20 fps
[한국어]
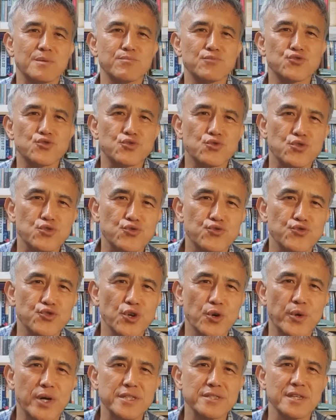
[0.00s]
김문수를
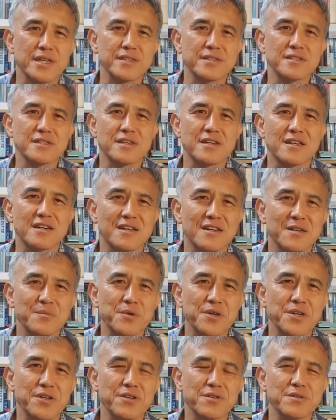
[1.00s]
두려워하지 않느냐
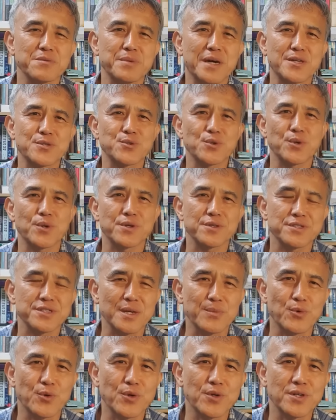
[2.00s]
뭐 이런 방송
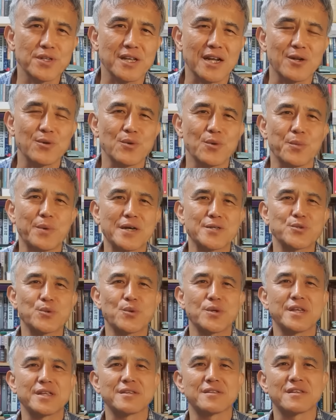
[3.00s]
제목을 달고
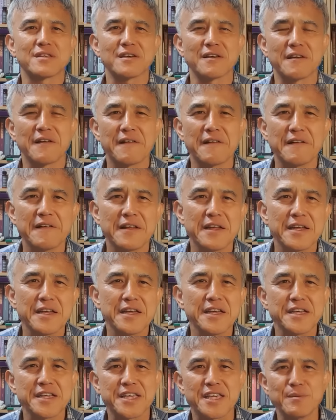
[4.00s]
방송을 했는데
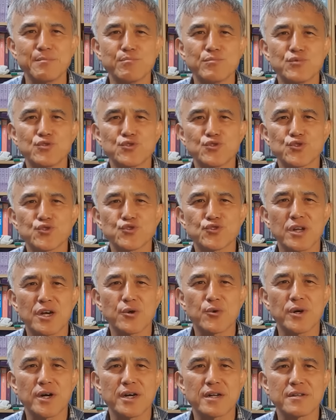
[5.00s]

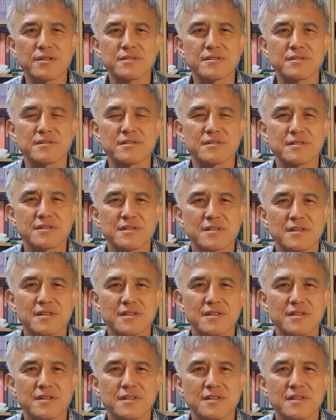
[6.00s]
김문수라고 하는
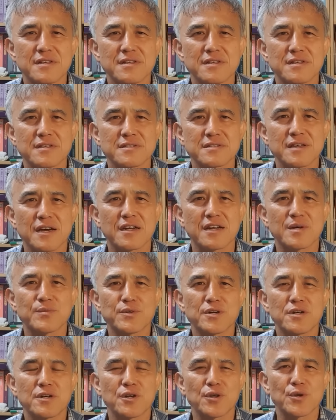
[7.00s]

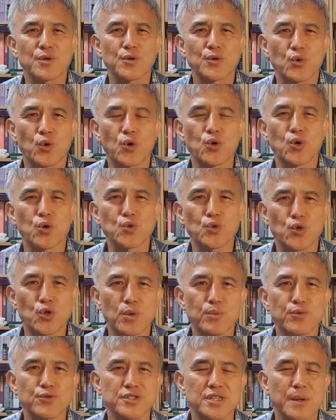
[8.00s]
사람을
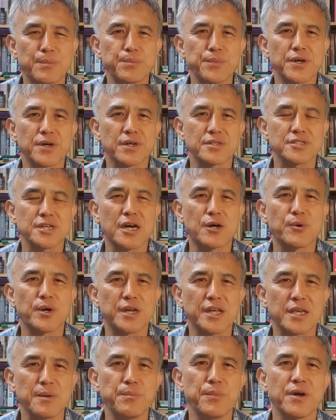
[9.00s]
고용노동부
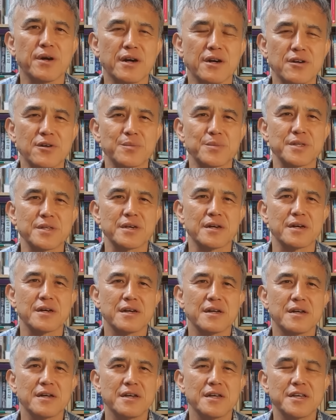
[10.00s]
장관에 임명한 겁니다.
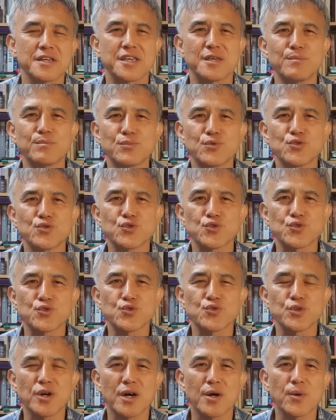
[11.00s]

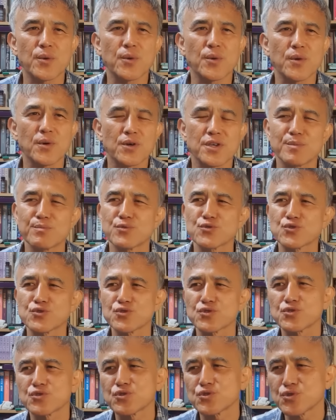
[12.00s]
김문수하고
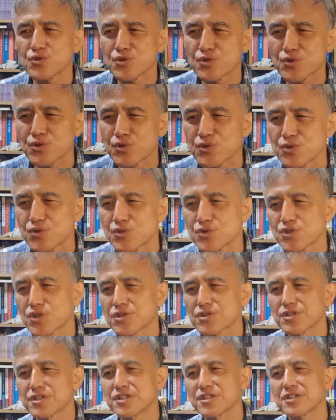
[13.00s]
김문수
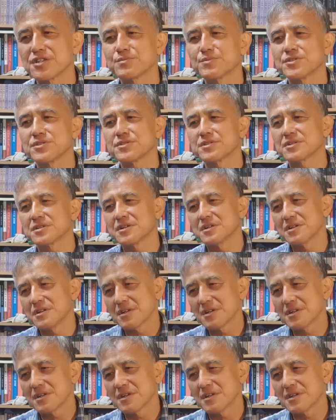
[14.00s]
형님은